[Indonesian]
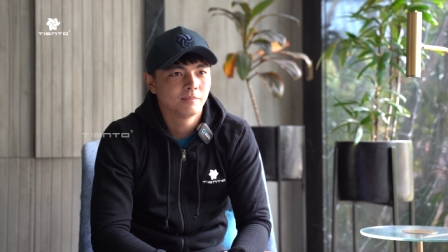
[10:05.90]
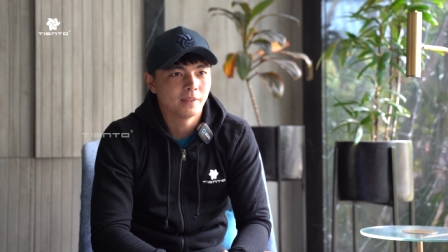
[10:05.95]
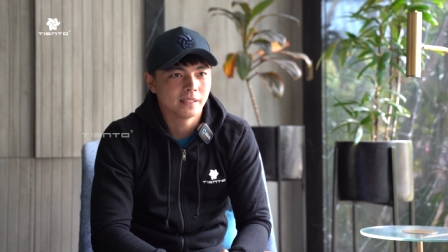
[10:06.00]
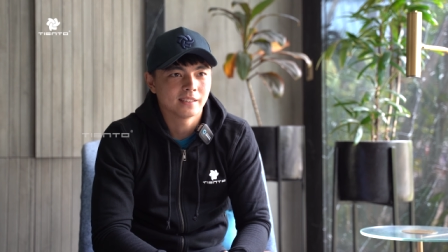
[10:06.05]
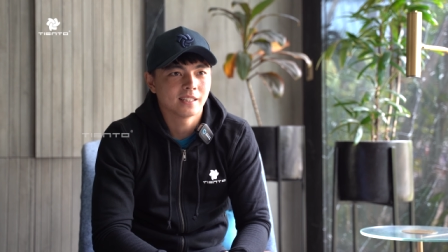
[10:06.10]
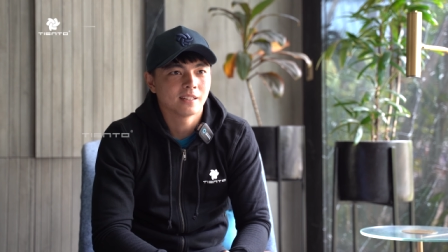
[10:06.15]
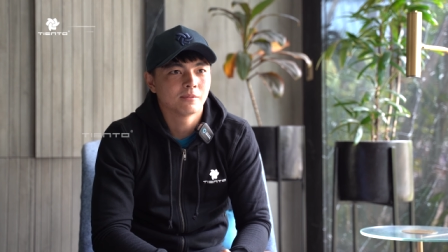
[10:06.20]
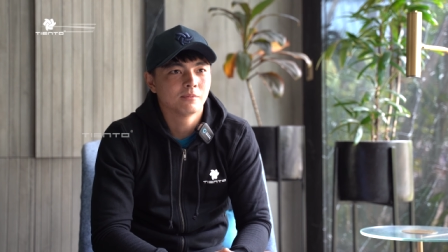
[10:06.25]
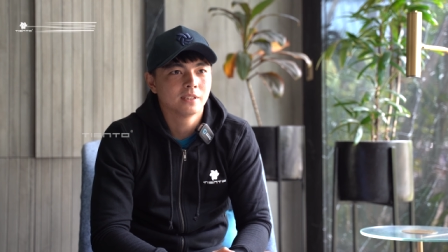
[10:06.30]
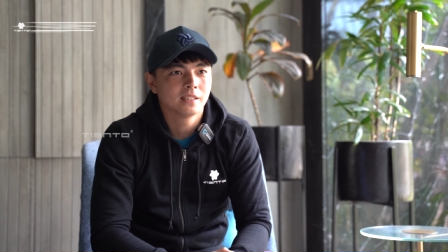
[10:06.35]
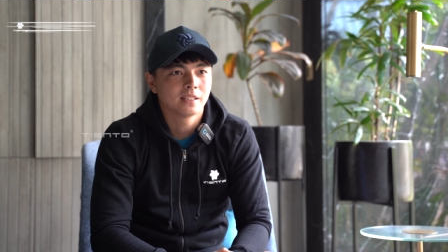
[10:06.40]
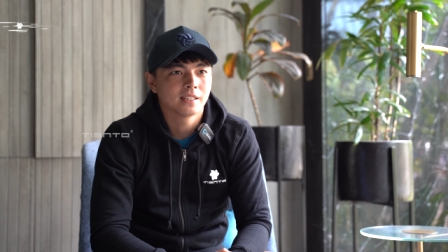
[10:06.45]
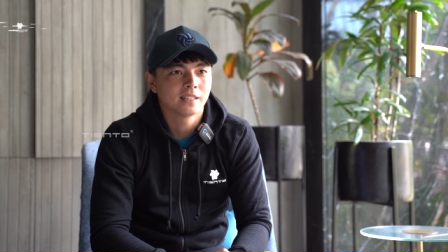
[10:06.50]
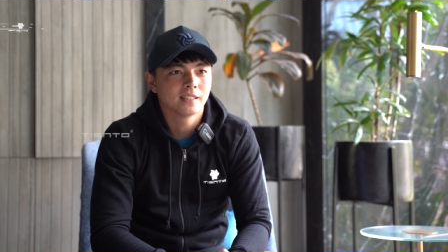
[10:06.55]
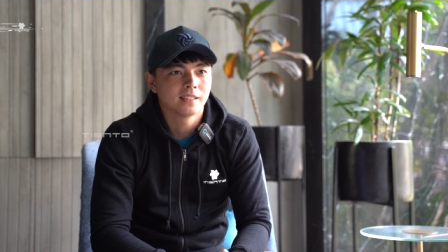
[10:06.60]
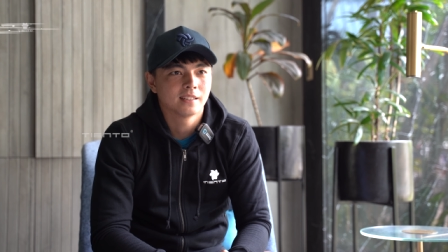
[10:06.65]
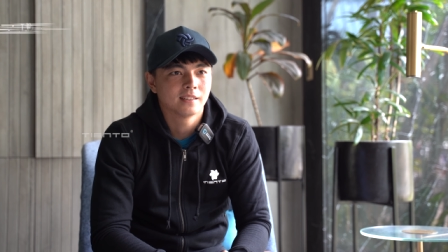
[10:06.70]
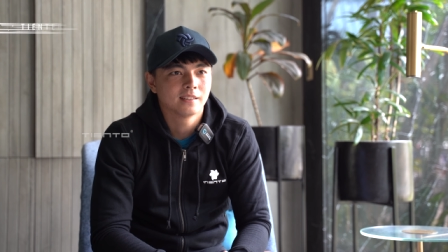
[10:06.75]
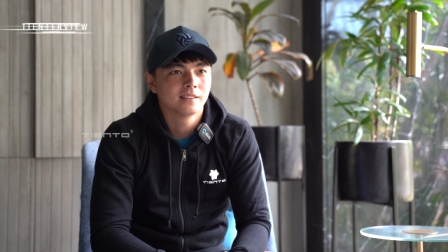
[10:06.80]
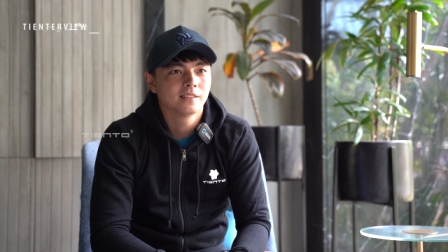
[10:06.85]
Pantang
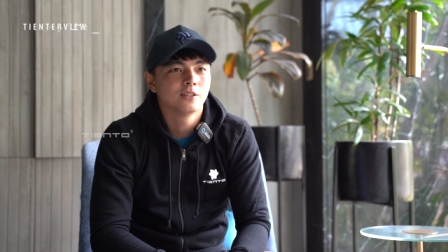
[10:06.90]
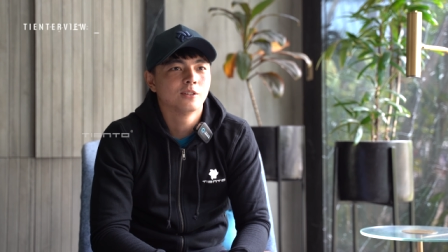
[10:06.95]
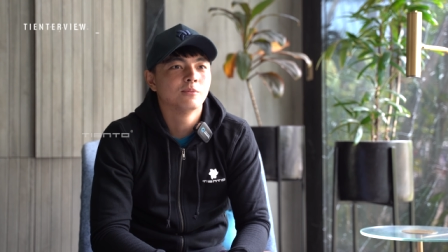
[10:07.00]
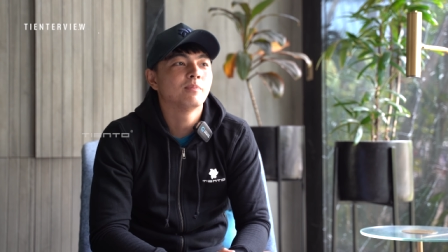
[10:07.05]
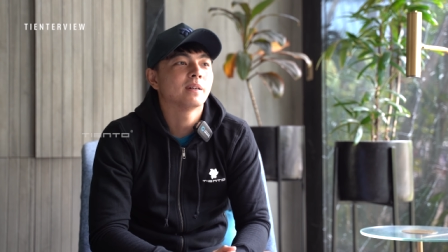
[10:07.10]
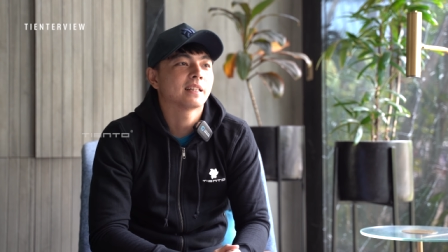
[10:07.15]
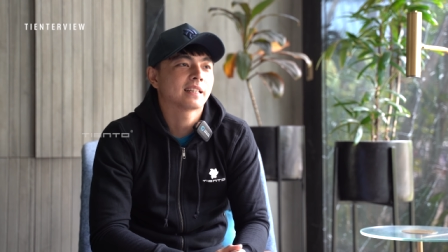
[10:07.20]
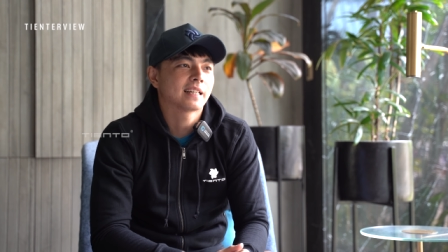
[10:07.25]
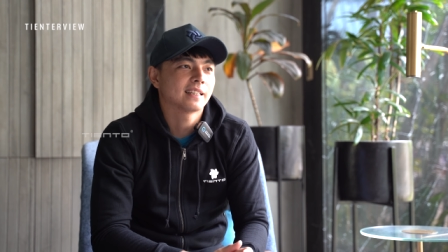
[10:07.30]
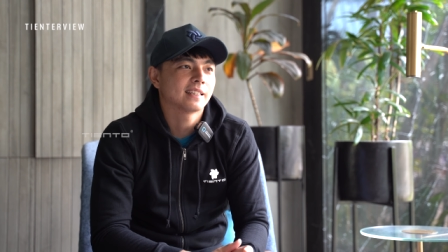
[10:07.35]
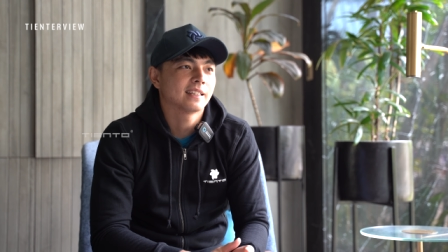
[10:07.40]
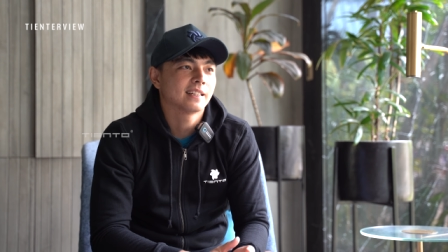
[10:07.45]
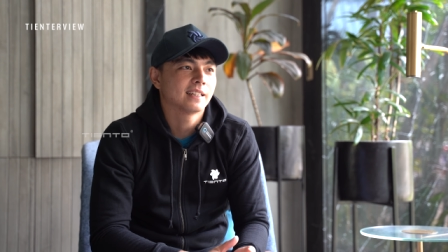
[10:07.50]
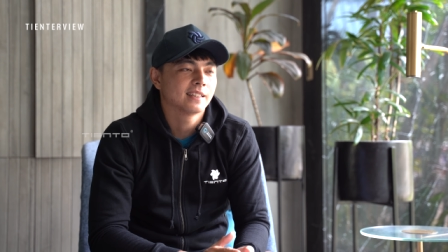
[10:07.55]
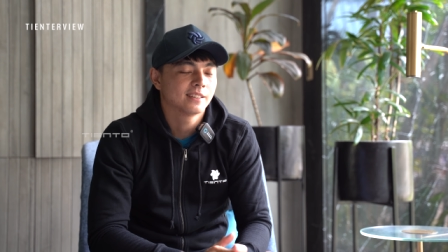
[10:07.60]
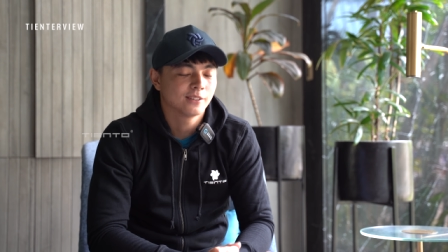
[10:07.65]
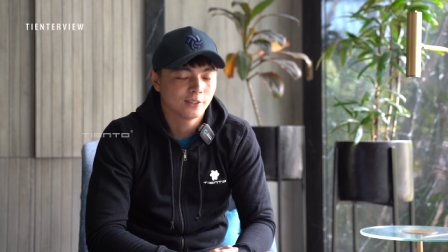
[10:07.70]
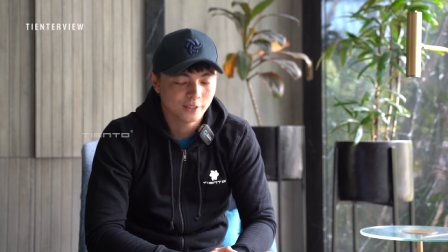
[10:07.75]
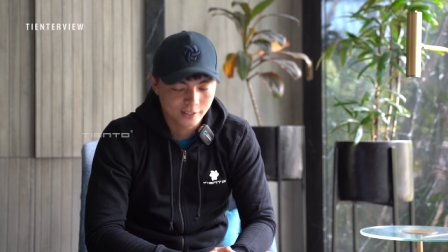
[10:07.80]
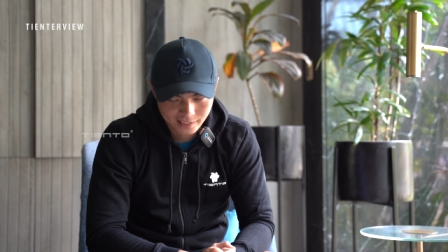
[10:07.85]
menyerah. empat kata.
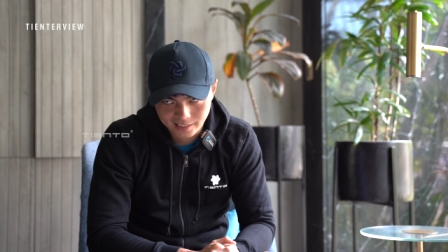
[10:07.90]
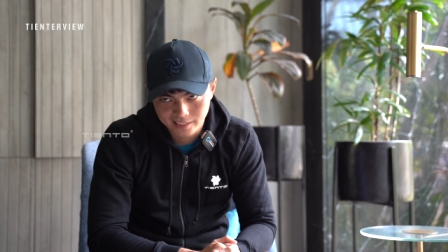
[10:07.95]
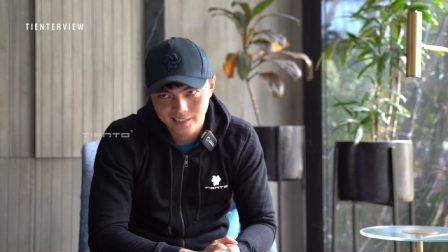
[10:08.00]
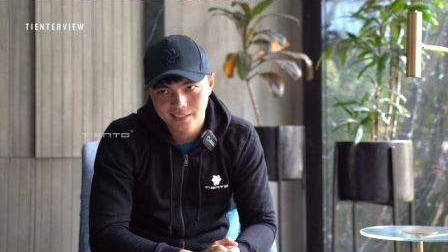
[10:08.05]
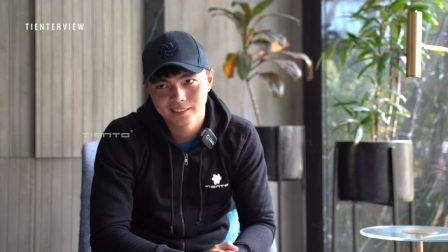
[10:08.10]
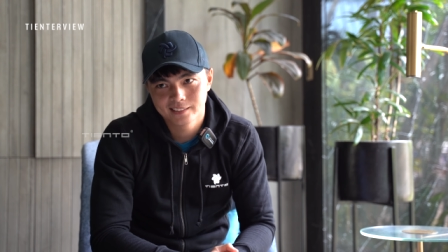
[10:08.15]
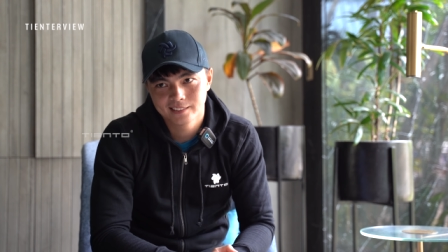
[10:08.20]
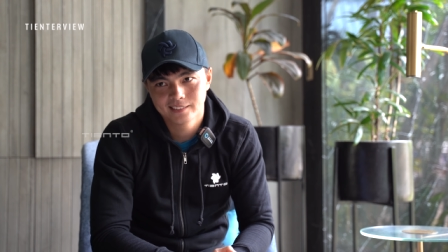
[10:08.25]
Oh iya.